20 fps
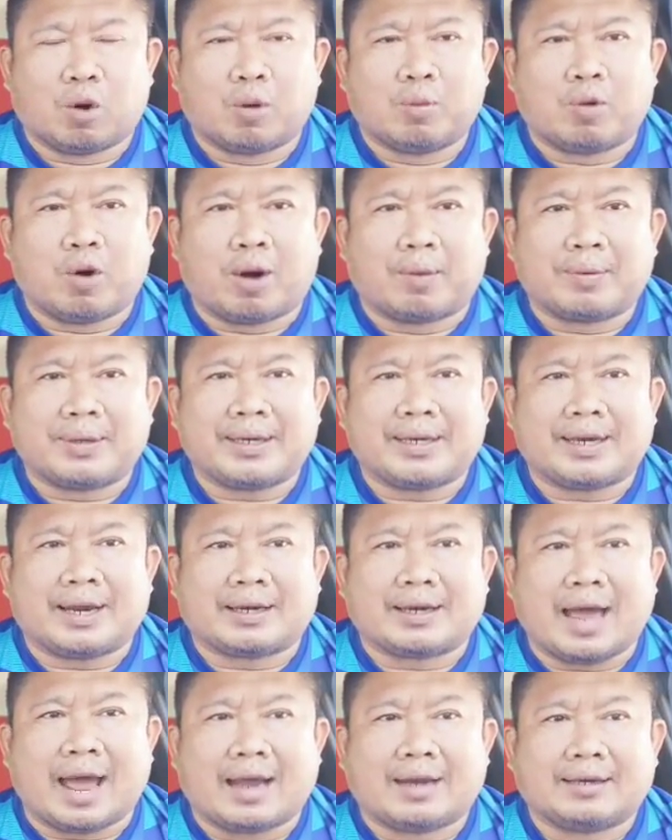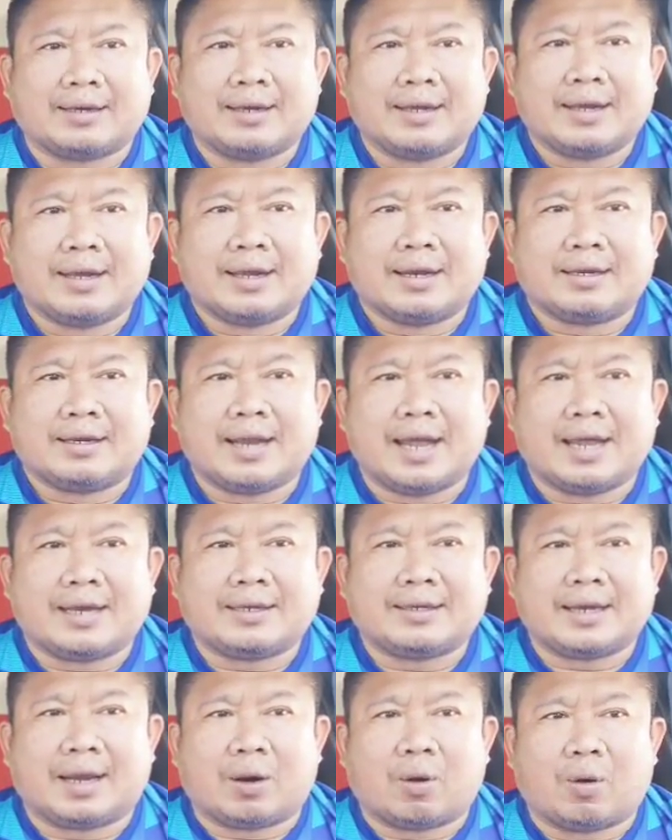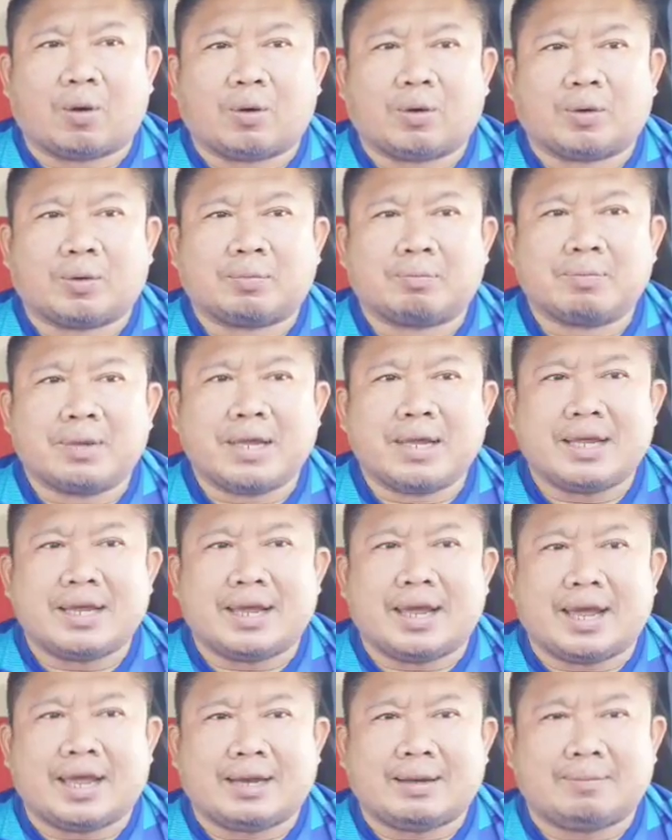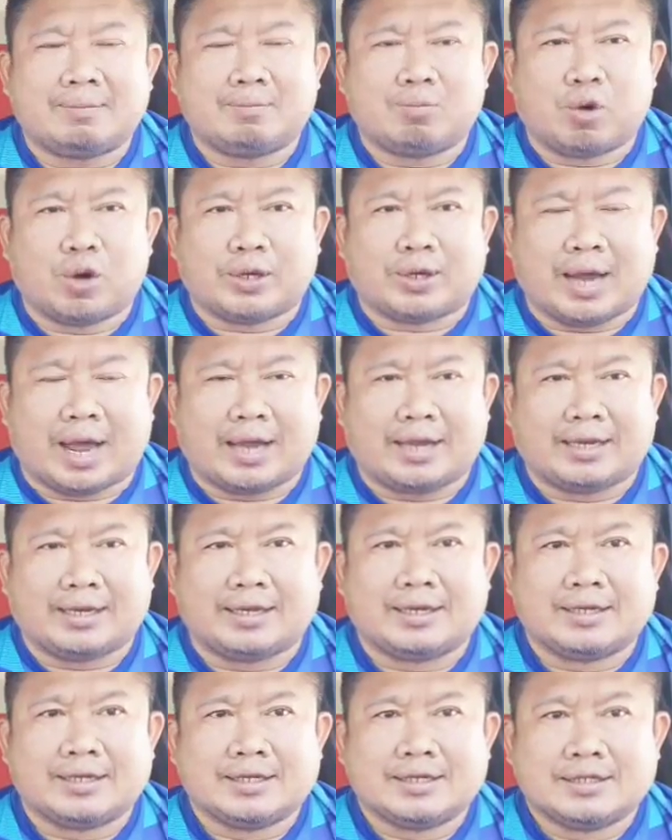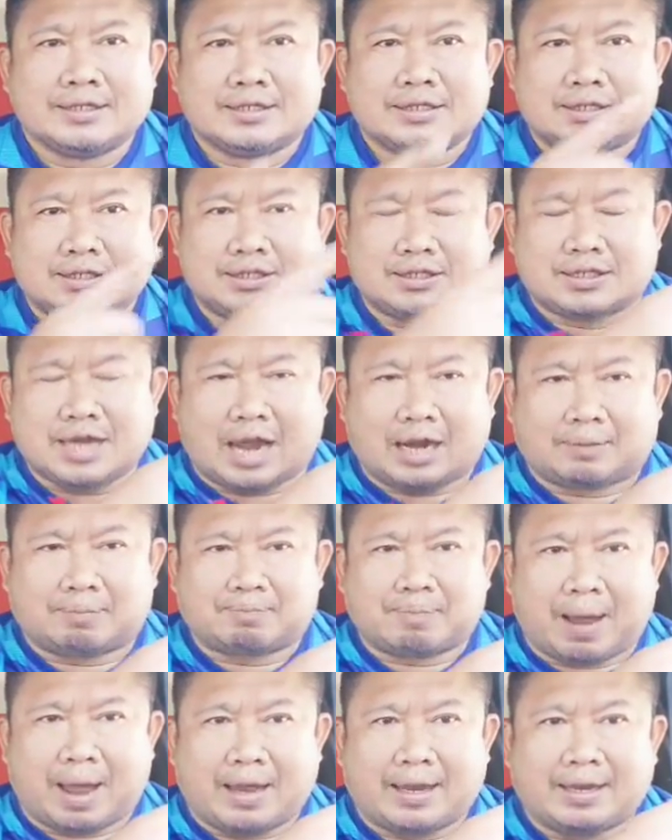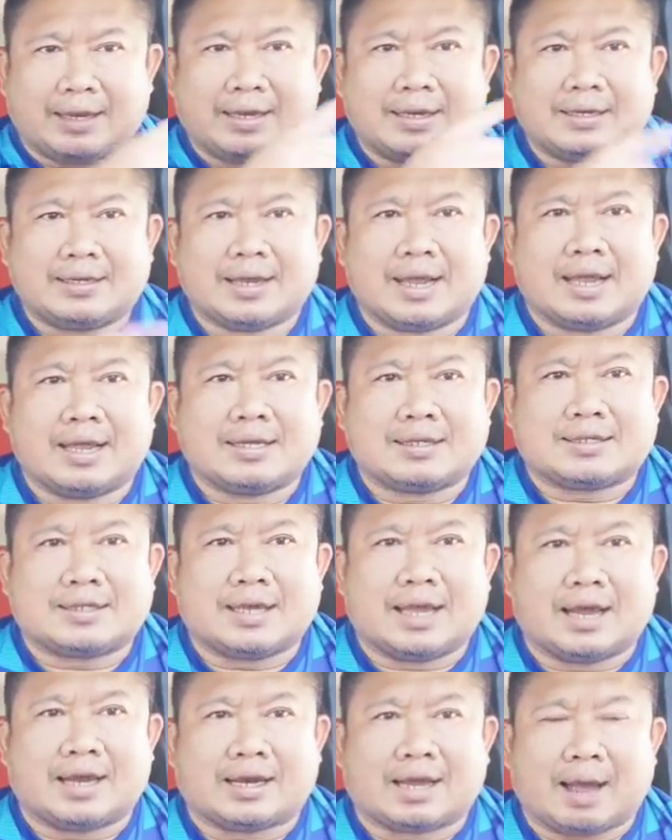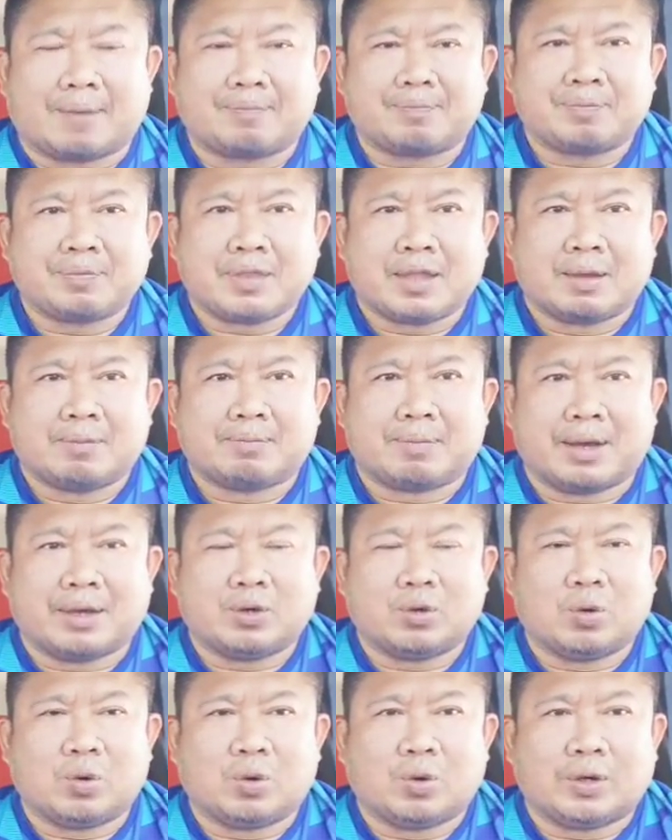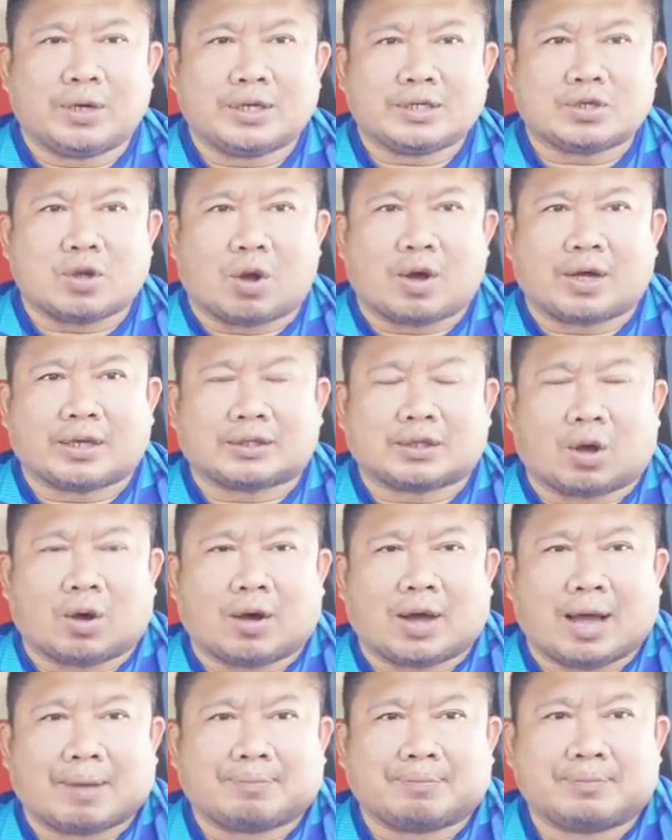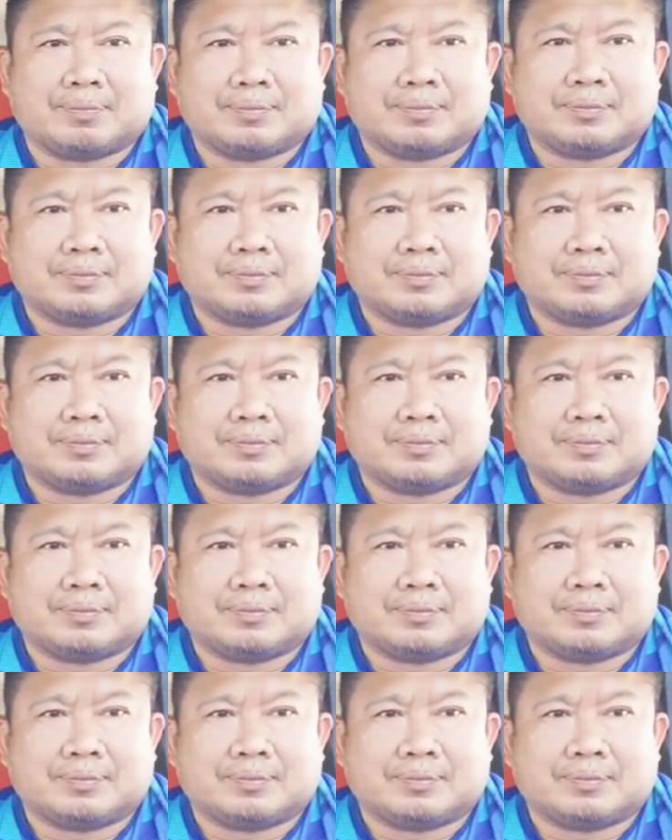ผมออกไปที่ทางด้านเดชนรงค์ BS มวยไทยจัดไปอย่าให้เสียนะครับ ไปดูคู่ที่ 2 กันต่อครับ